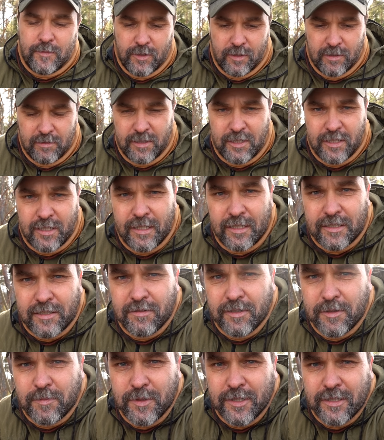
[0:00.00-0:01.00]
Да, давайте-ка я
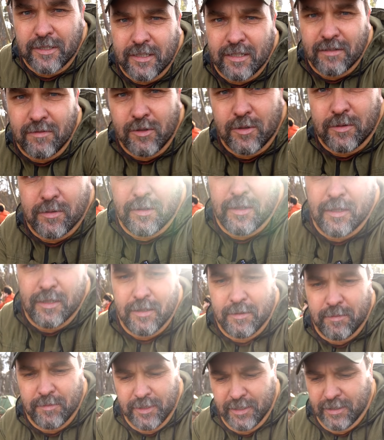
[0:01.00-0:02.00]
свет переставлю.
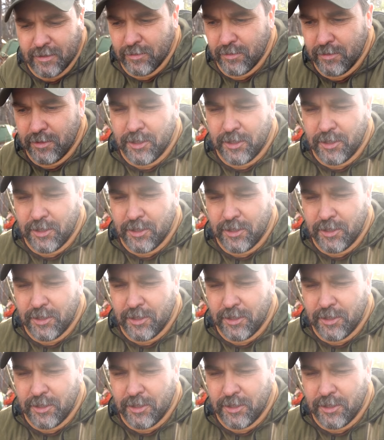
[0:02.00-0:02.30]
Меня тут